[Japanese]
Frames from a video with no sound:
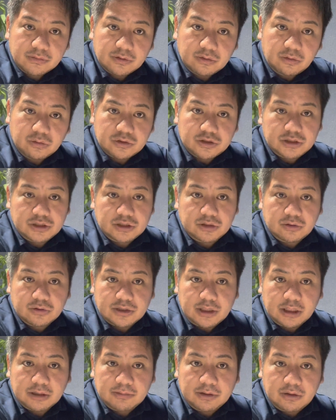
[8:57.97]
お家にご自
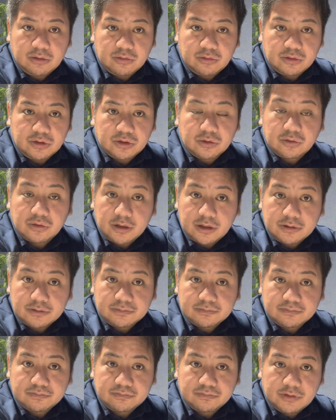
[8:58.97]
宅まで送り届ける。
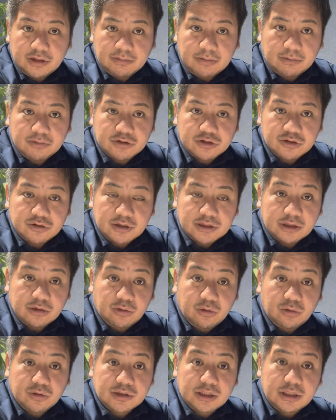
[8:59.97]
ねまあ、もしくはちゃんと
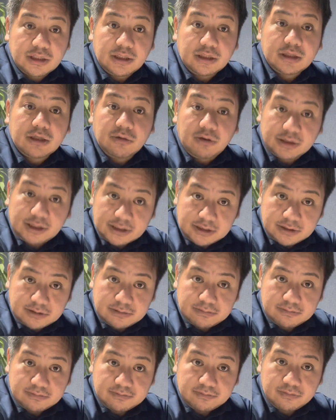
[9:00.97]
保護者に渡す。
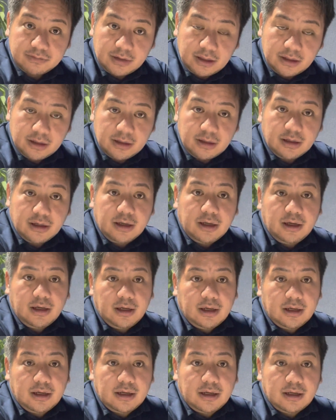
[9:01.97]
ね
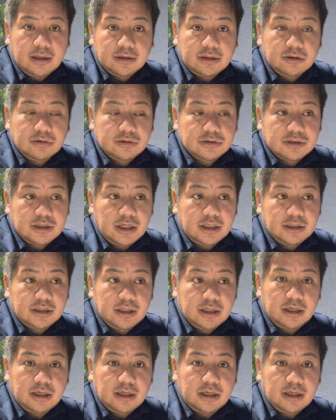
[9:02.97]
えー、っていう最低